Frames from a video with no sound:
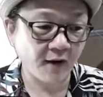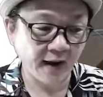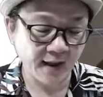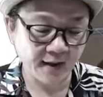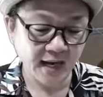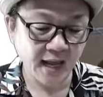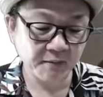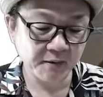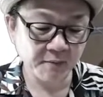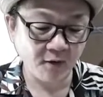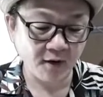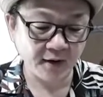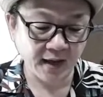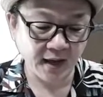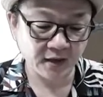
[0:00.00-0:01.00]
นะรากไม่พอ
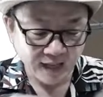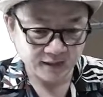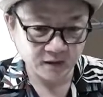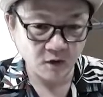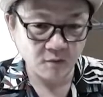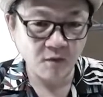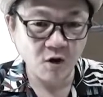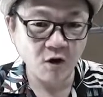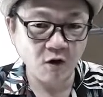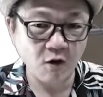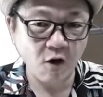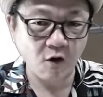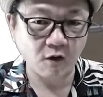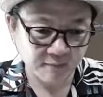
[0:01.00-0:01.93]
นะตัดต่อหม้อออก